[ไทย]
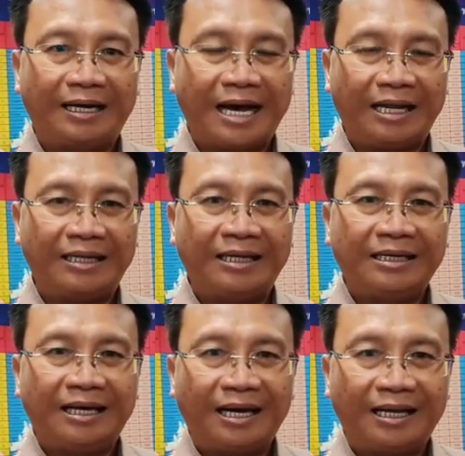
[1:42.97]
ในการ
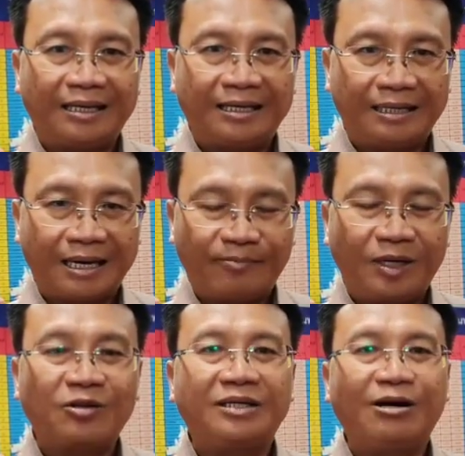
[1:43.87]

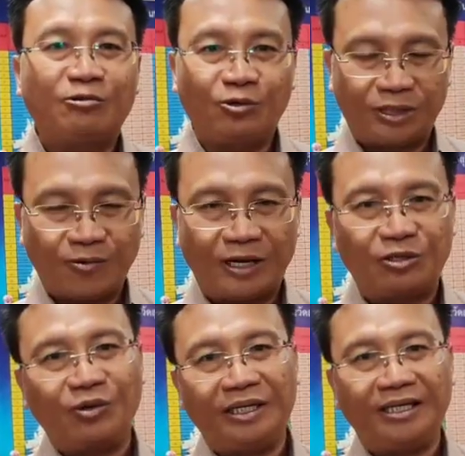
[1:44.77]
นำนักท่องเที่ยวสู่จังห
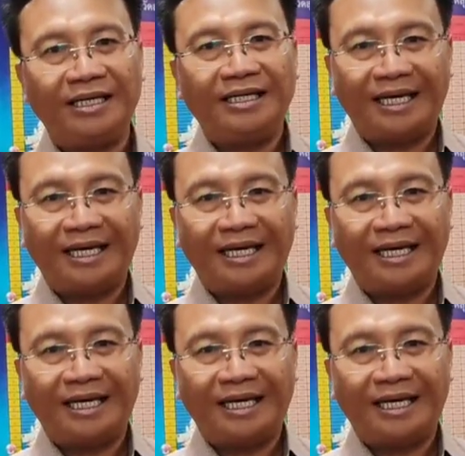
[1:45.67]
วัดสุริน